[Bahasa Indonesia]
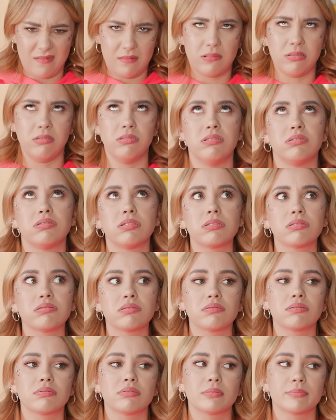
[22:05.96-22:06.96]
Nyebelin
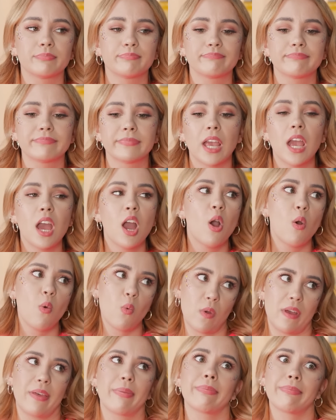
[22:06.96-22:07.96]
banget.
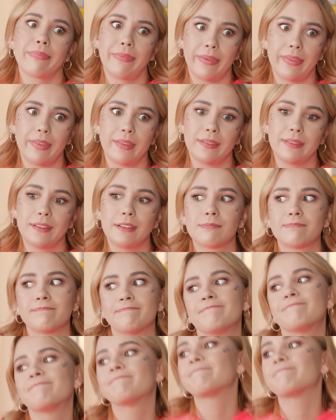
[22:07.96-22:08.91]
Aku punya ide.